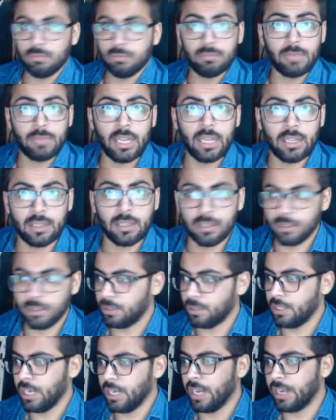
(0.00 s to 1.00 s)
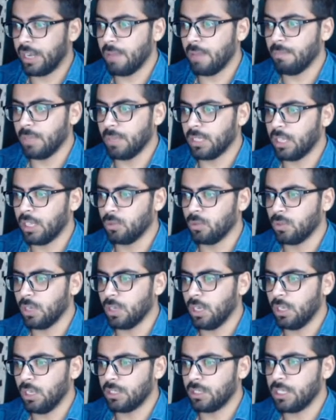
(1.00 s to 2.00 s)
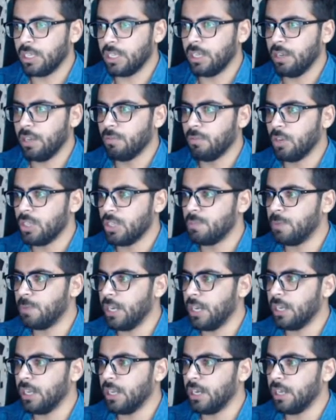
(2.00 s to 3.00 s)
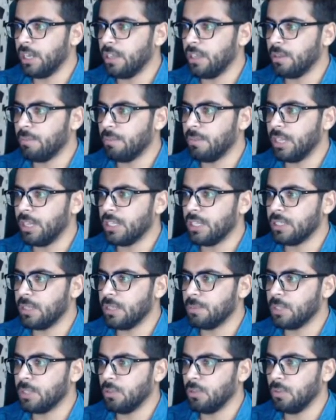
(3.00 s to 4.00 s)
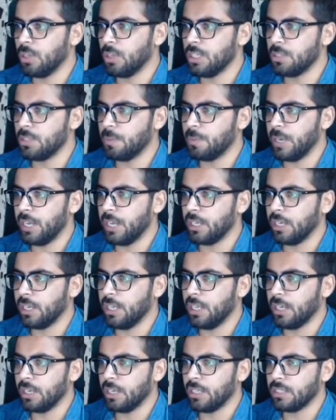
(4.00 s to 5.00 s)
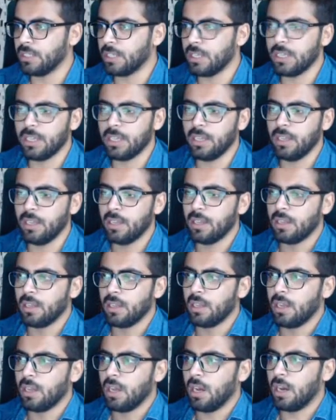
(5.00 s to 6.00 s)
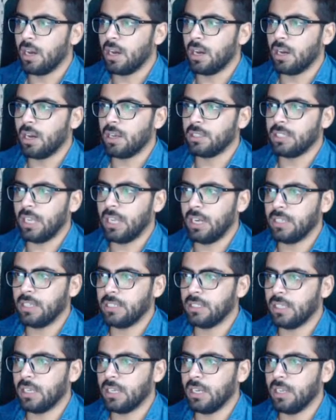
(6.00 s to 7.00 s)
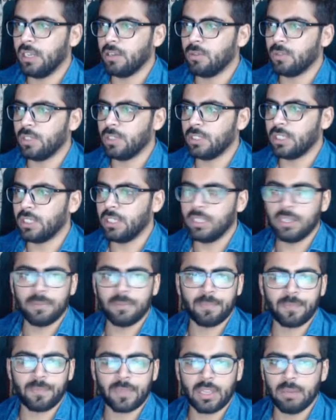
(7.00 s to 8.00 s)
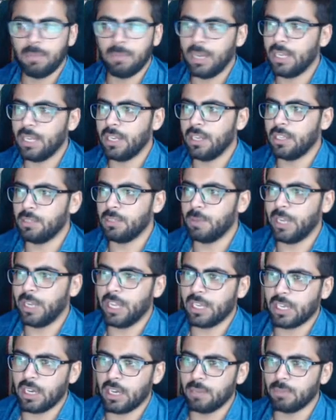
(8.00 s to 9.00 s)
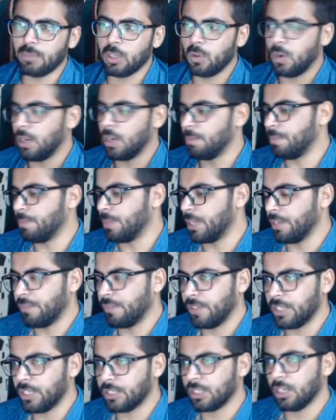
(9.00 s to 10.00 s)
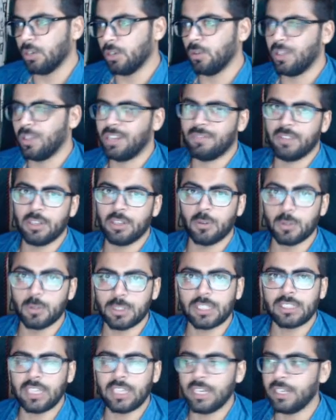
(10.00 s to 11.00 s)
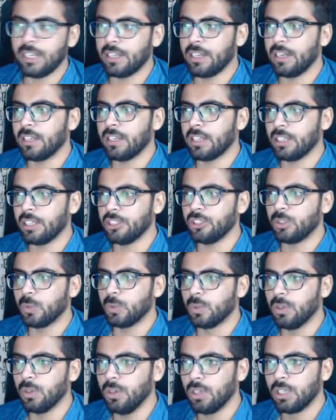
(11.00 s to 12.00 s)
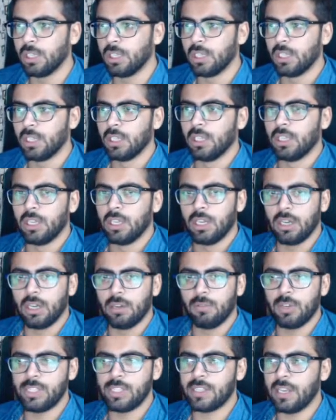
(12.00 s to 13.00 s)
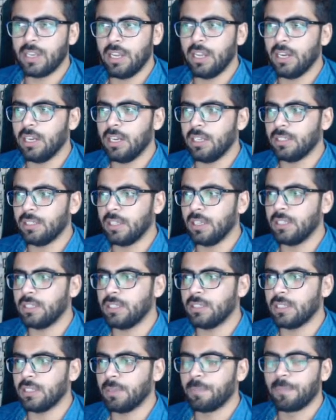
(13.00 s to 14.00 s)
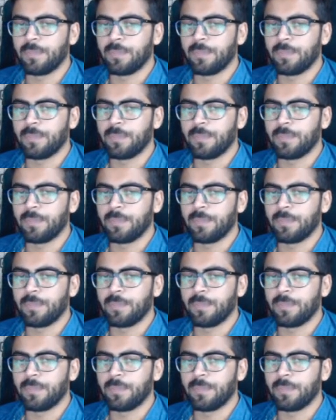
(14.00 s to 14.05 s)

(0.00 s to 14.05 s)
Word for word: मैं ये टाइम बता दूंगा ठीक है वॉइस ब्रेक कर रही है मेरे हिसाब से तो वॉइस ब्रेक नहीं करनी चाहिए आ, सारी चीज़ें क्लियर होनी चाहिए भाई नीरज भाई एक काम करो आप रिफ़्रेश कर लो या फिर हो सकता है इंटरनेट का इश्यू हो वॉइस क्लियर है ना सारी चीज़ें